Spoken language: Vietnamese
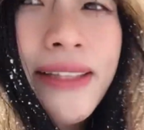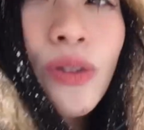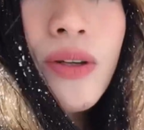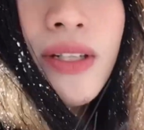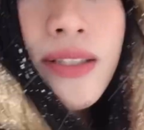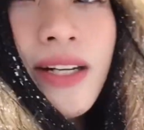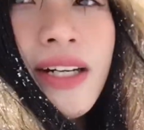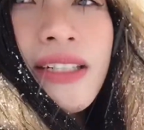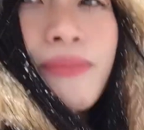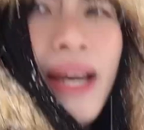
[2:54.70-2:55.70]
tuyết nó
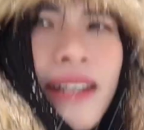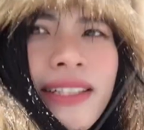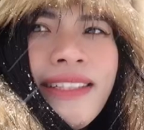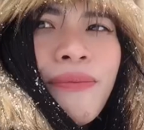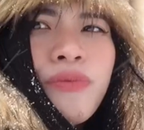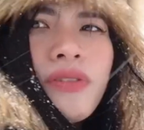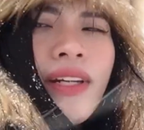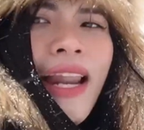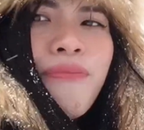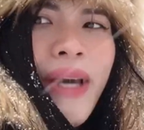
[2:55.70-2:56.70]
rơi mà nó sắp
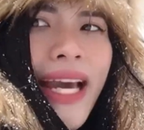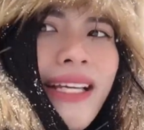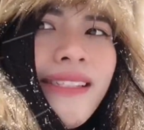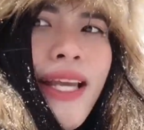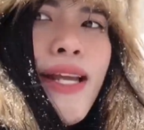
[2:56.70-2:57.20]
lắp cả cái xi